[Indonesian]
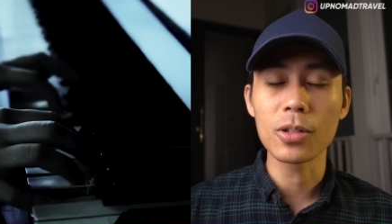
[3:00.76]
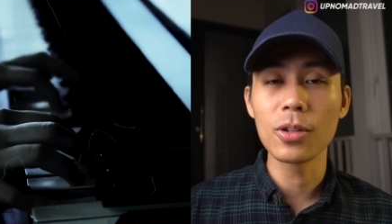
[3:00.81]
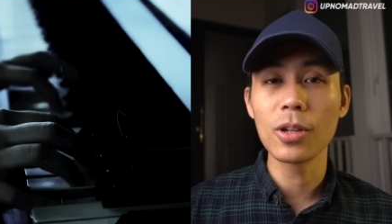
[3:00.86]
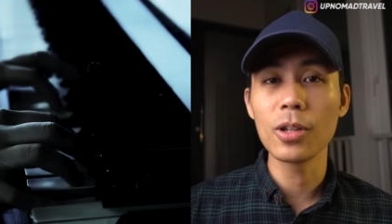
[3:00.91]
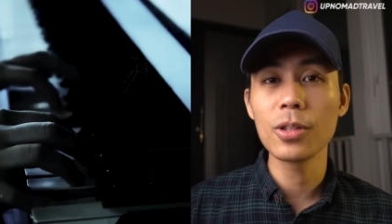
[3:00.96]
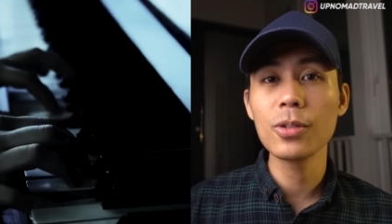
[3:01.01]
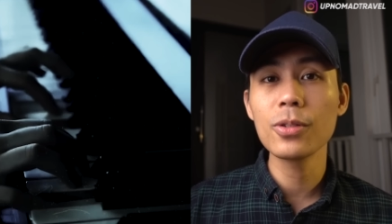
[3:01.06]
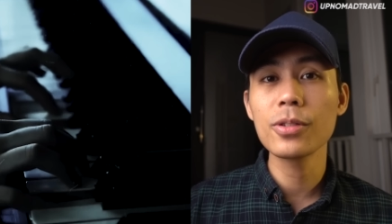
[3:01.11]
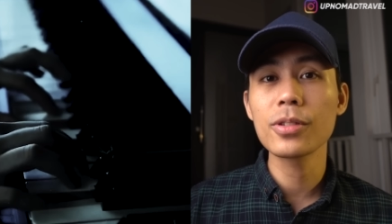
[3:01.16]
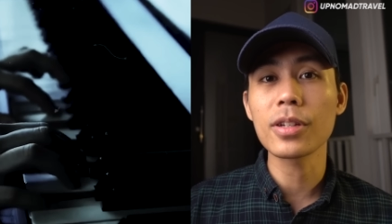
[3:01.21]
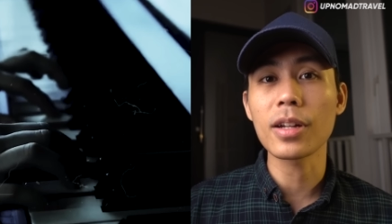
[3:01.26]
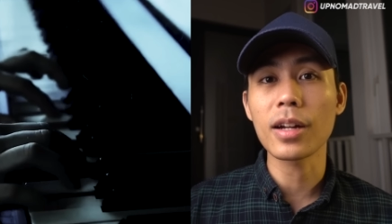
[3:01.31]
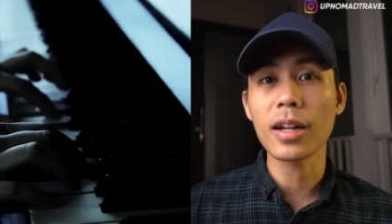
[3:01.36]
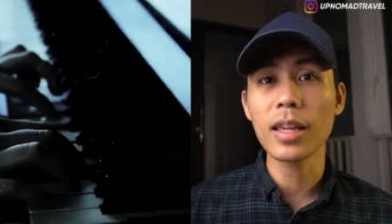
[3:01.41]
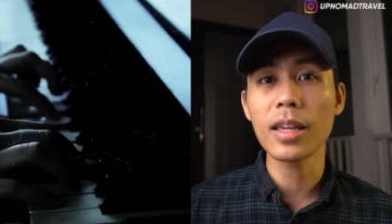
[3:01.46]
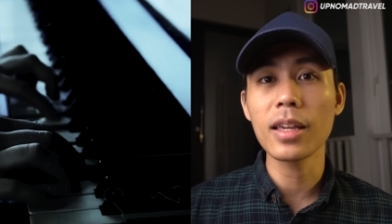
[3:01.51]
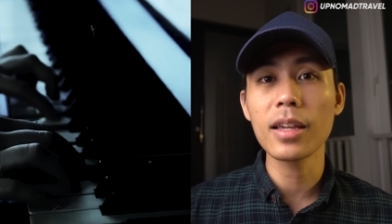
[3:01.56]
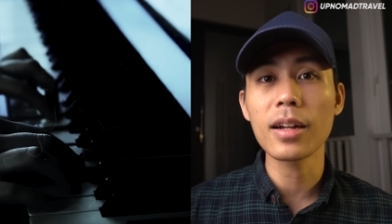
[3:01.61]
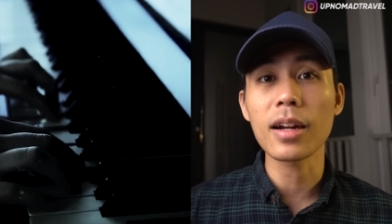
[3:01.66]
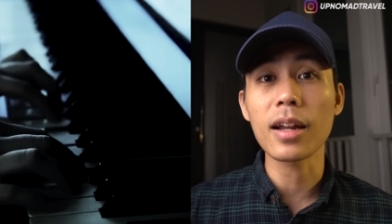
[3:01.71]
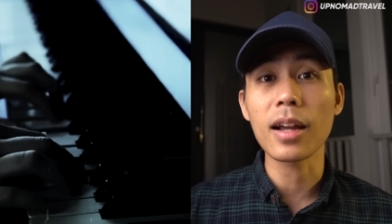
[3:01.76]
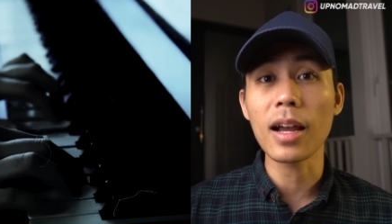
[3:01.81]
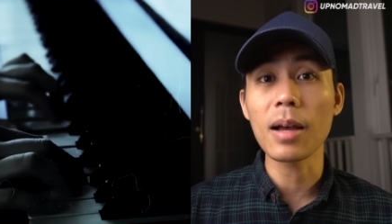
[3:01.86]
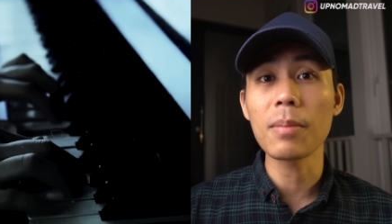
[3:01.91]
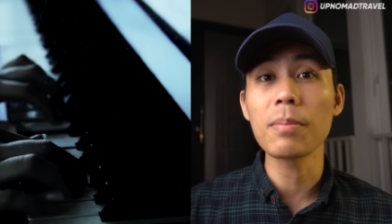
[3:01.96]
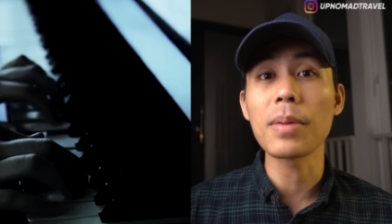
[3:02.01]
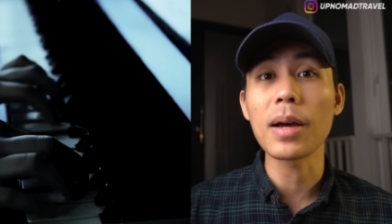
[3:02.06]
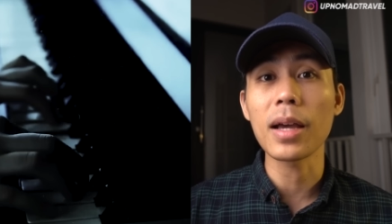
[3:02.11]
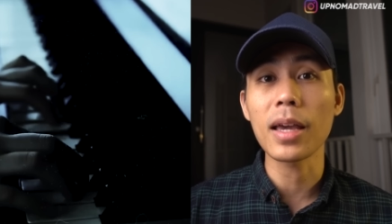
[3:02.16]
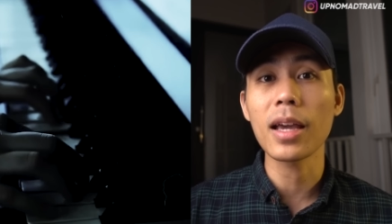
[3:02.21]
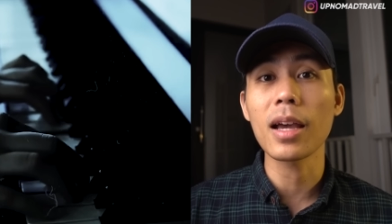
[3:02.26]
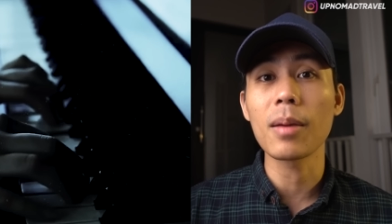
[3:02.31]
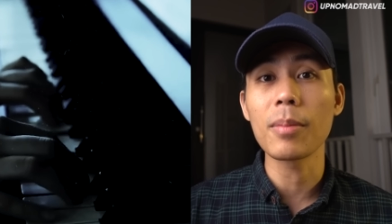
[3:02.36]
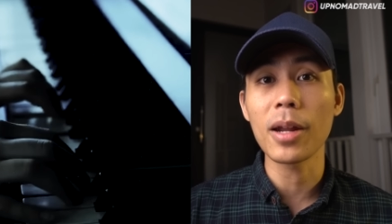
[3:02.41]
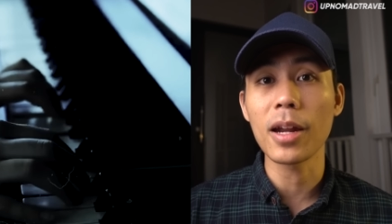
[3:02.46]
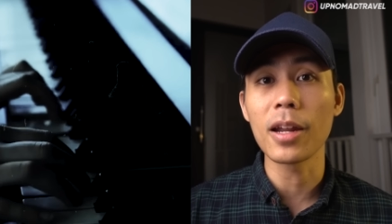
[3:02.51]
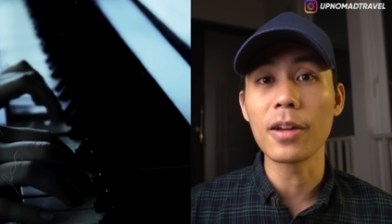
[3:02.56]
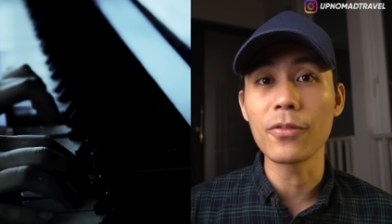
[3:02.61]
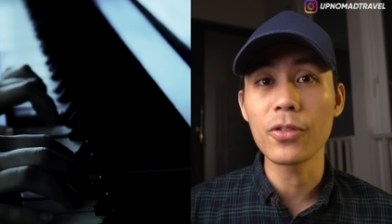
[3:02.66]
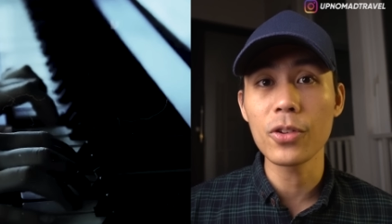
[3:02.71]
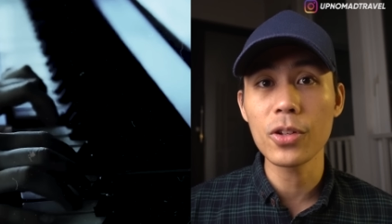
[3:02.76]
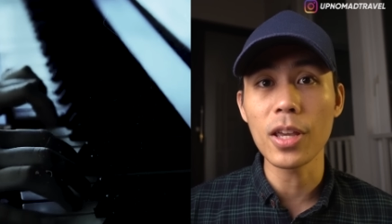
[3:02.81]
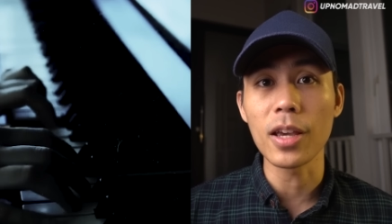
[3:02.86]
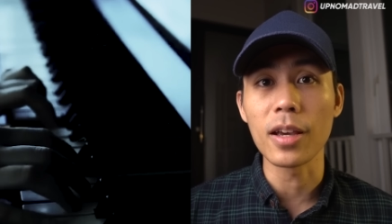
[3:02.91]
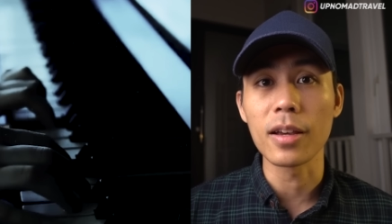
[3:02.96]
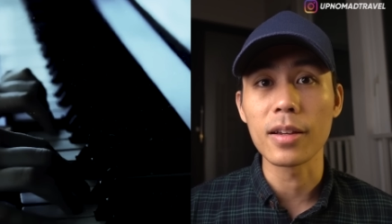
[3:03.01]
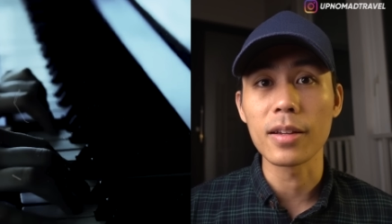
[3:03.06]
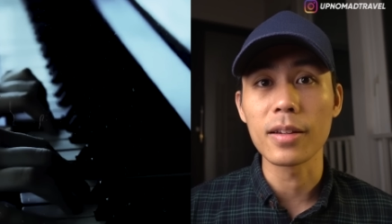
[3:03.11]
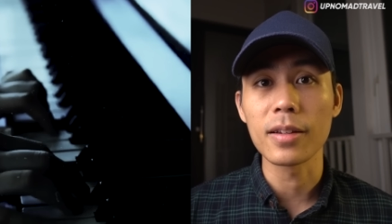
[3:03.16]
Doi itu sering rekam pakai kamera handphonenya.